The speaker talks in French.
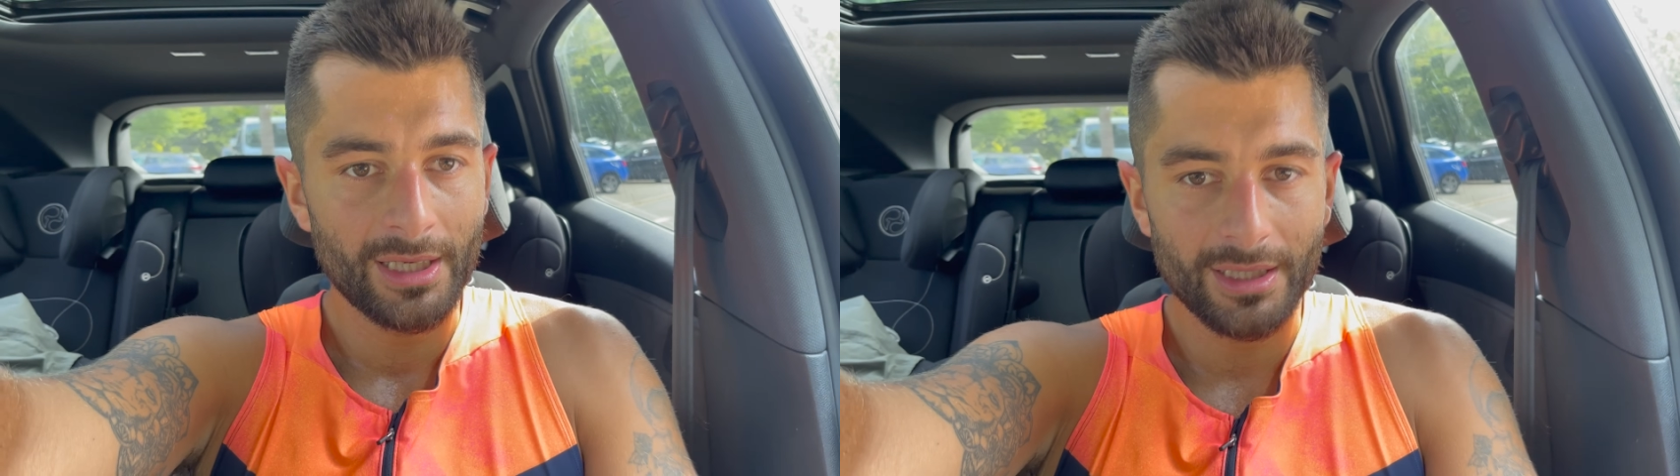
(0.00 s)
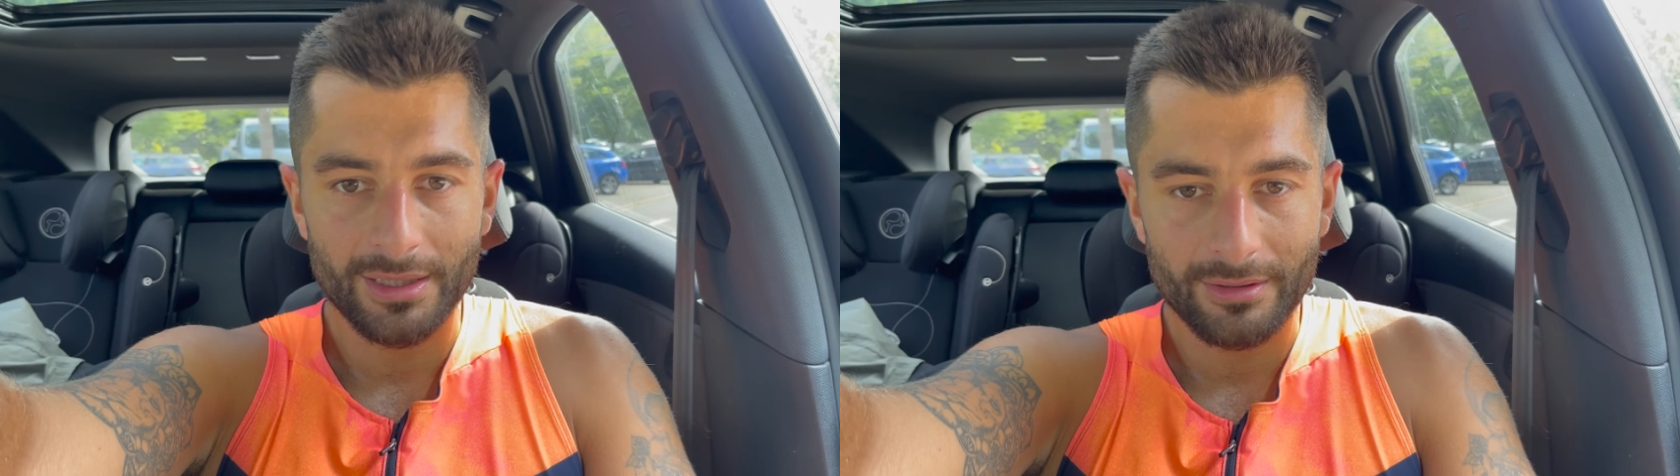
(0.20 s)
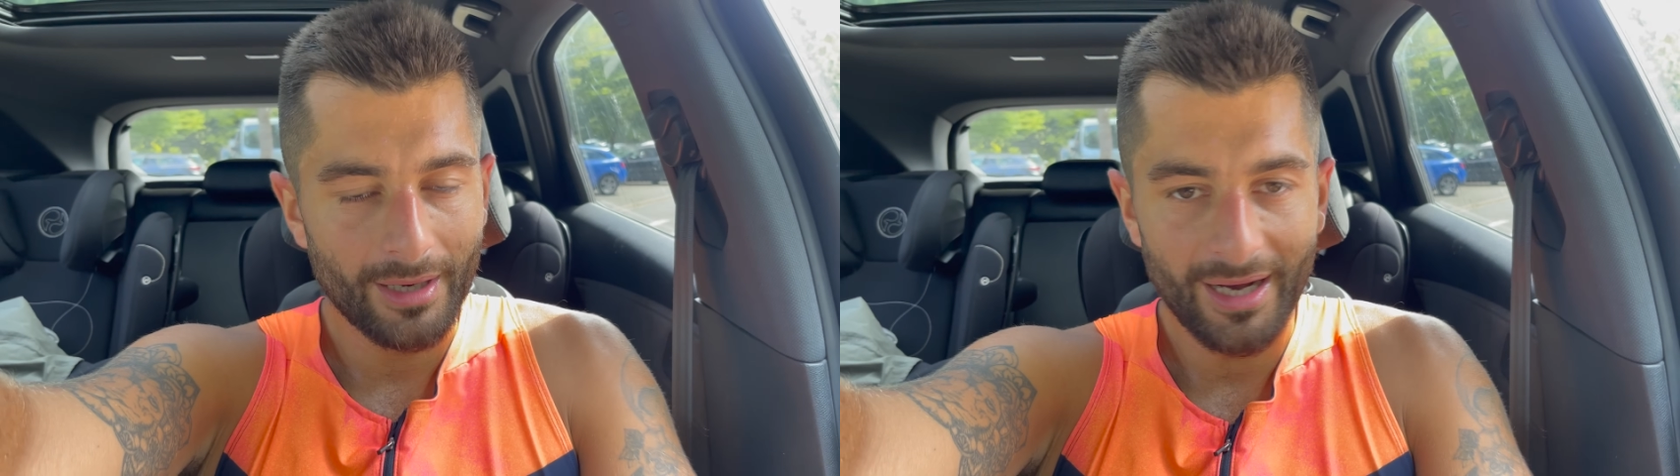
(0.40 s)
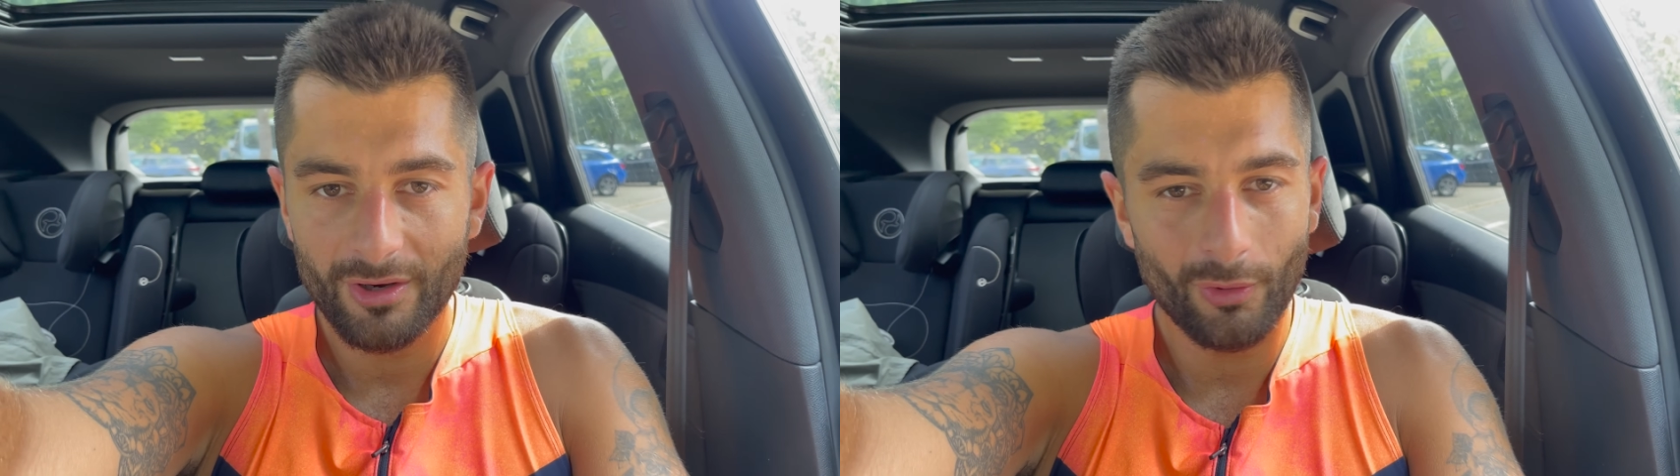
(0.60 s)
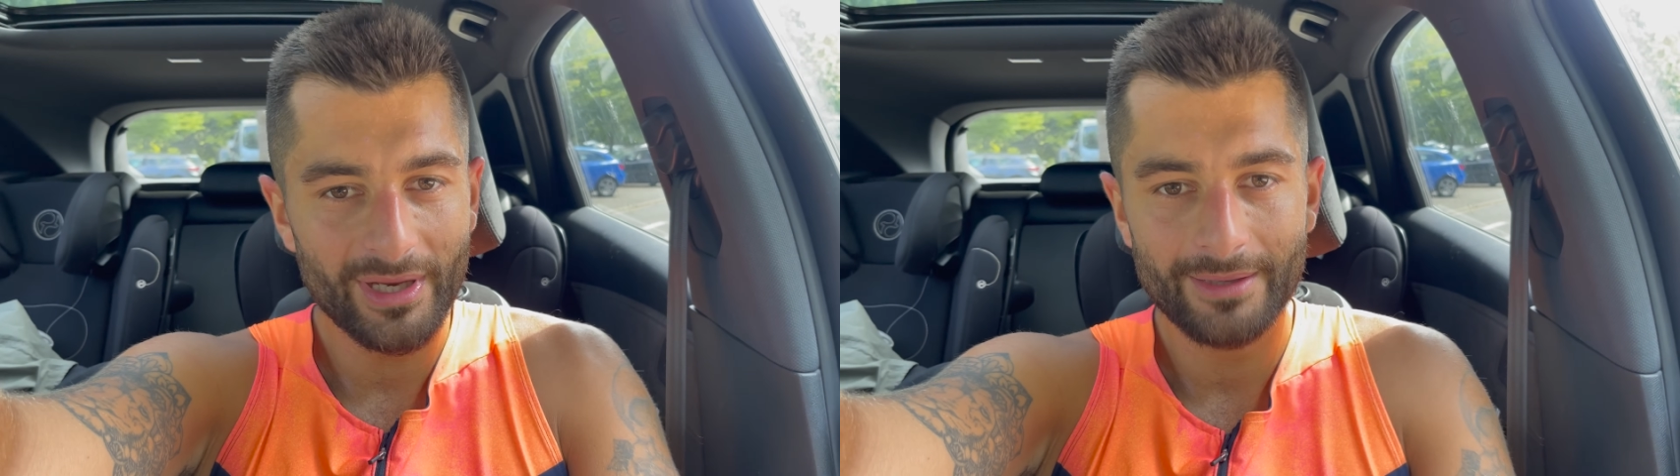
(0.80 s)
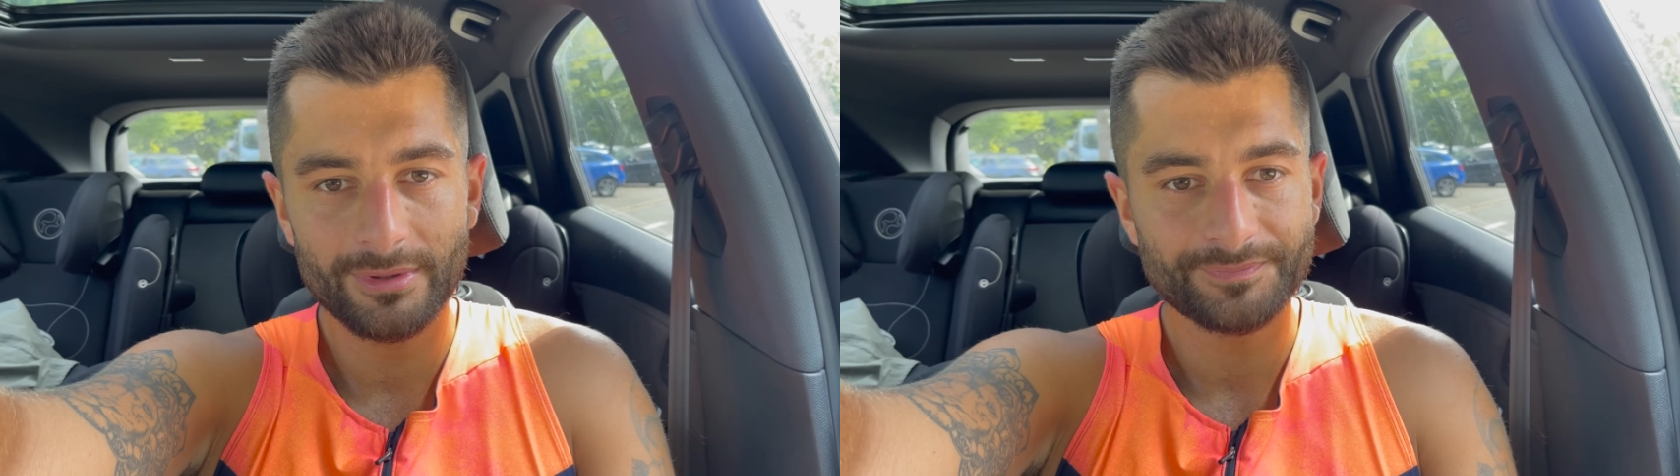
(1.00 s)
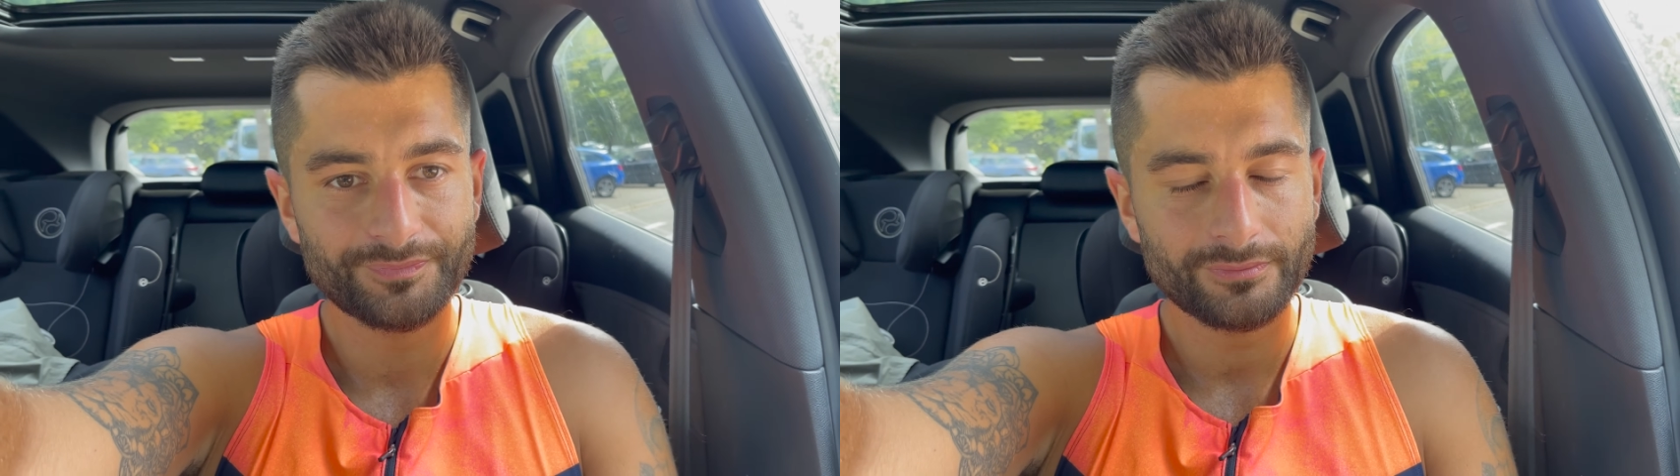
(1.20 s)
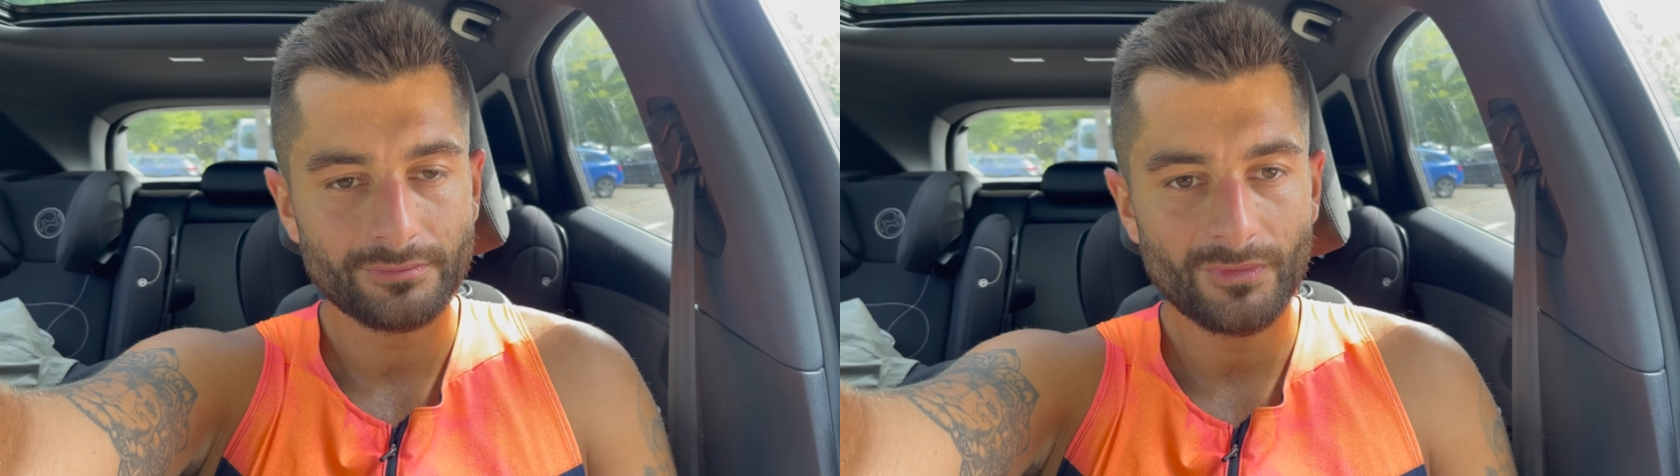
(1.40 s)
Euh, incroyable.
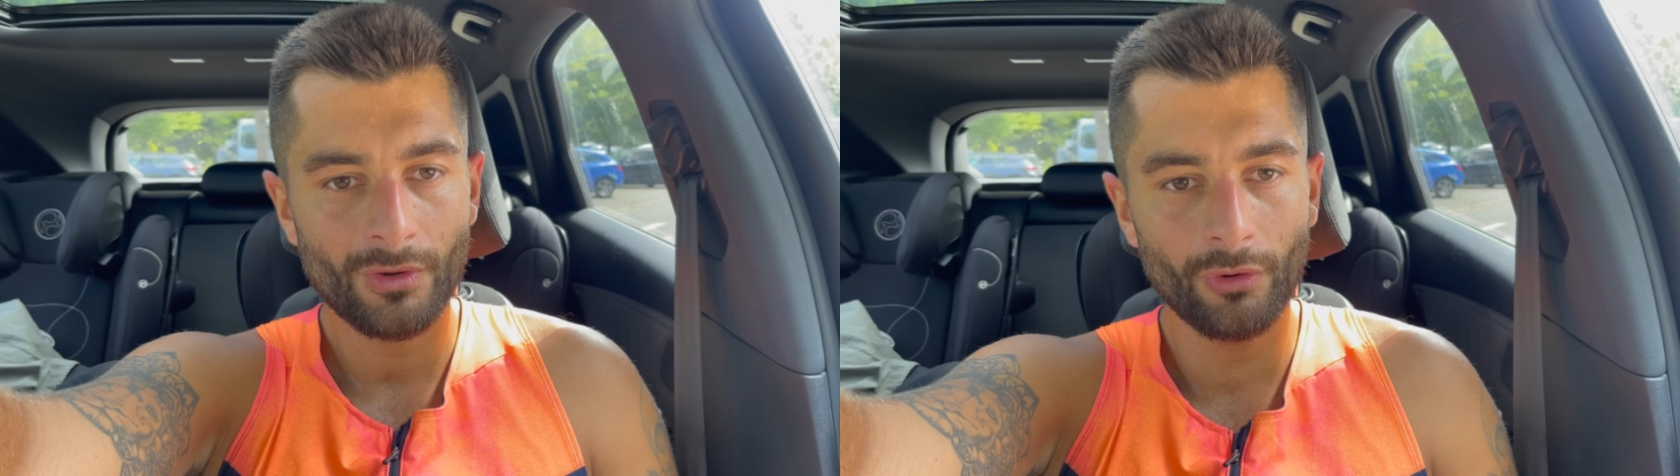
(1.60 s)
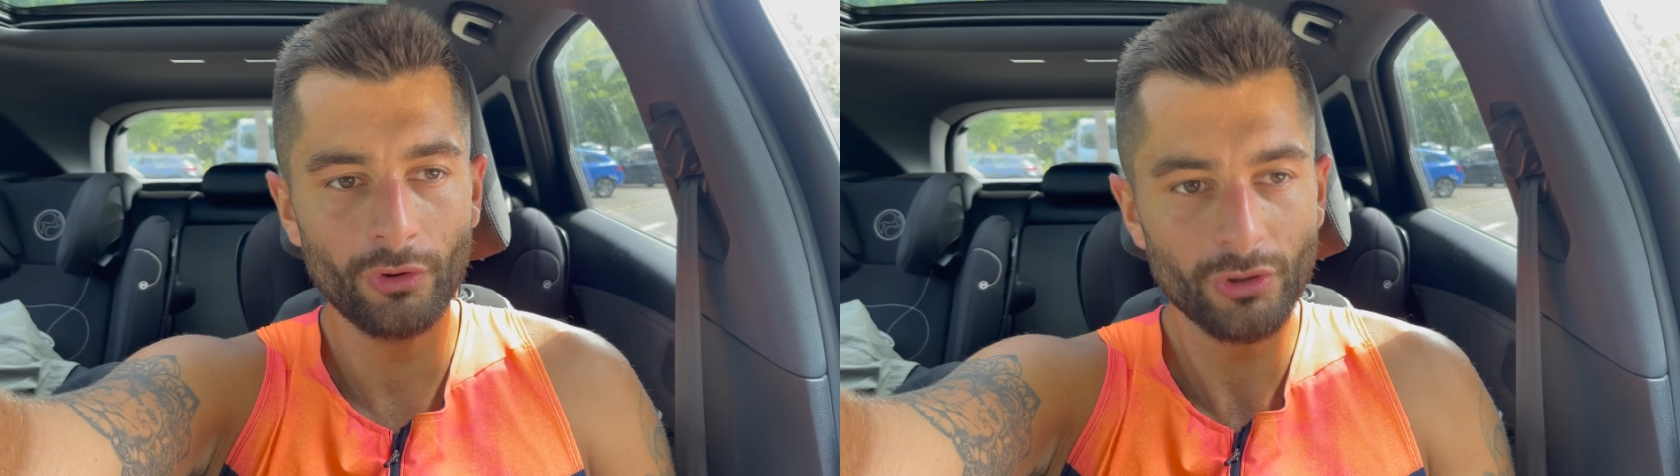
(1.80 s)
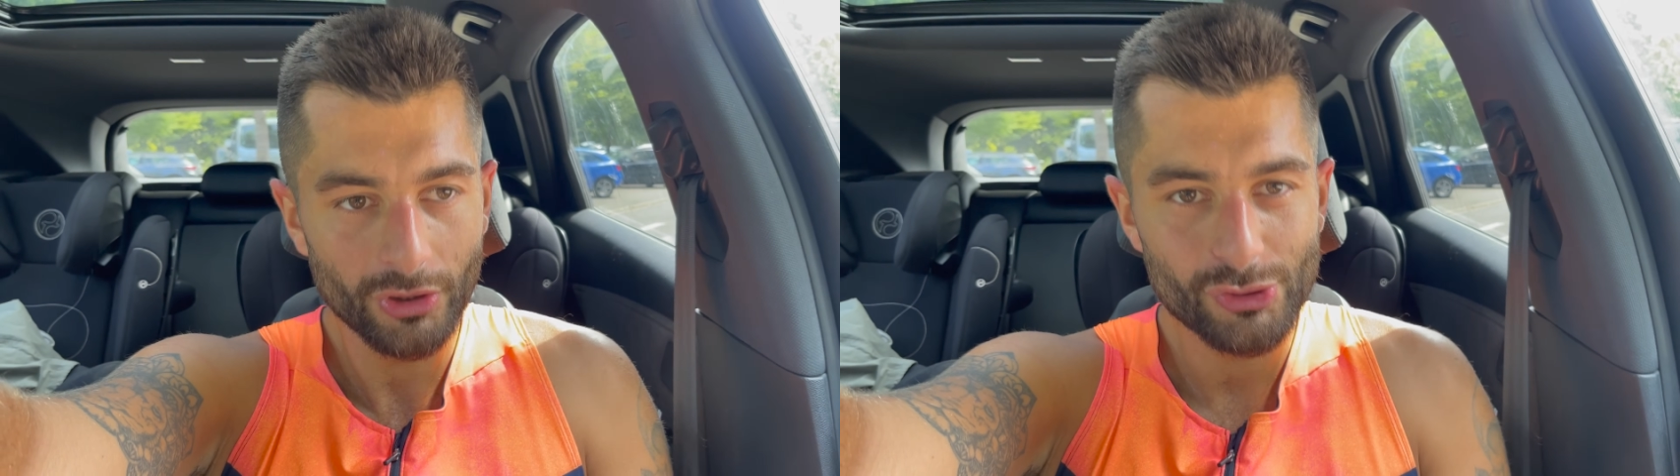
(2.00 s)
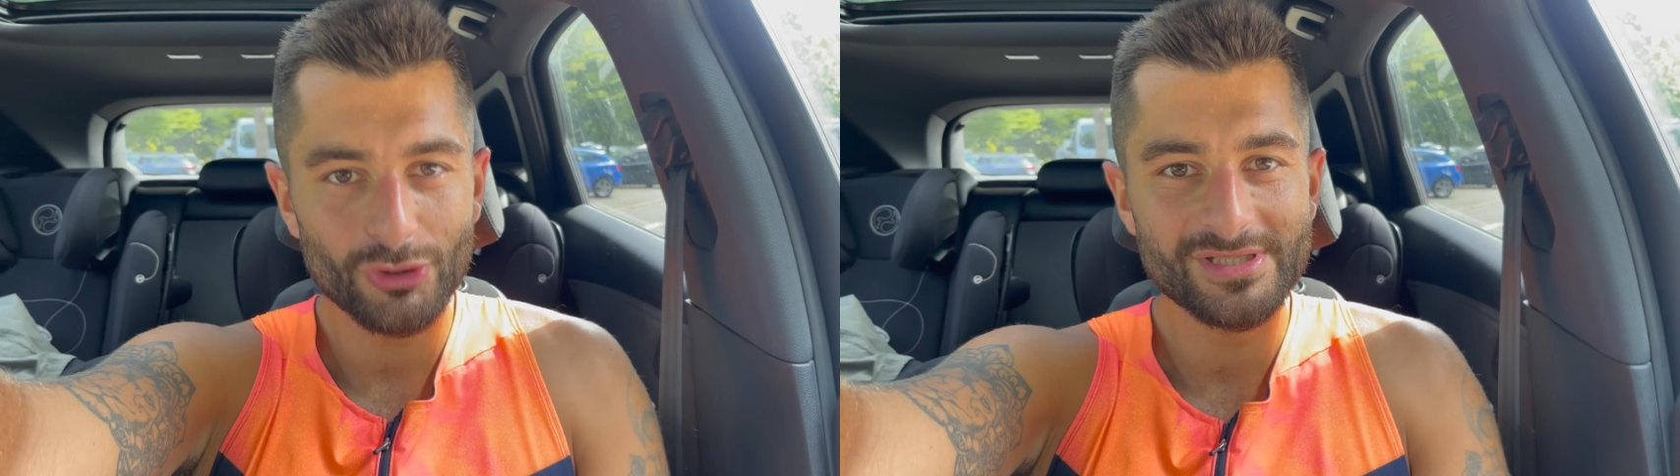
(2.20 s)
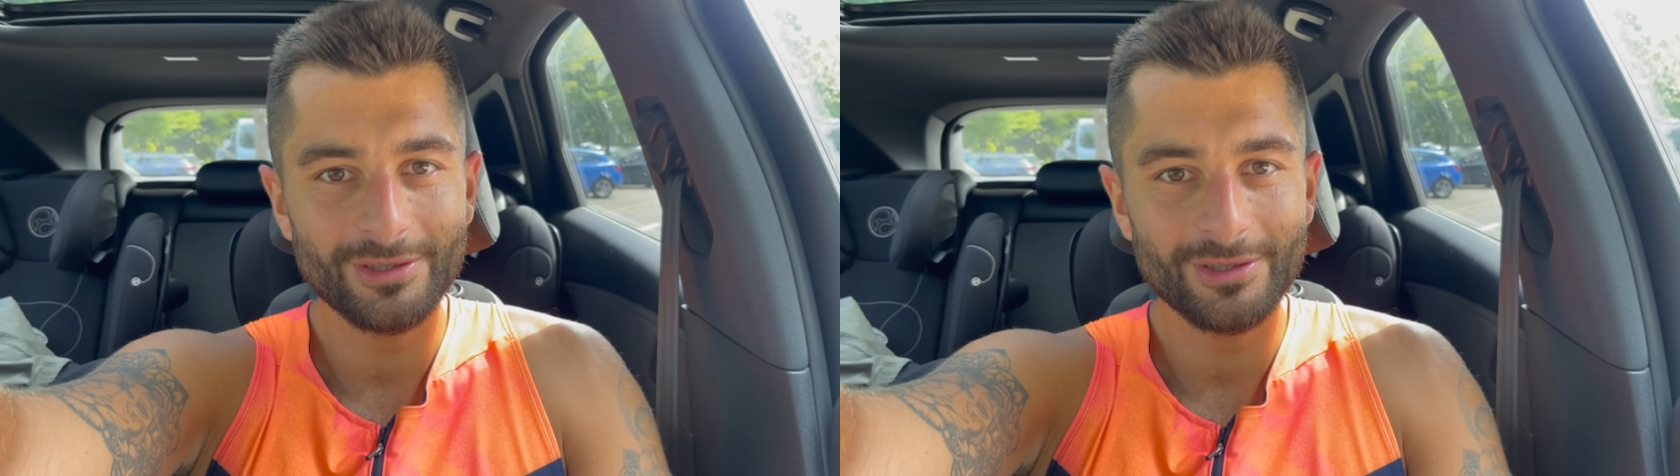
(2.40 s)
Record sur 5,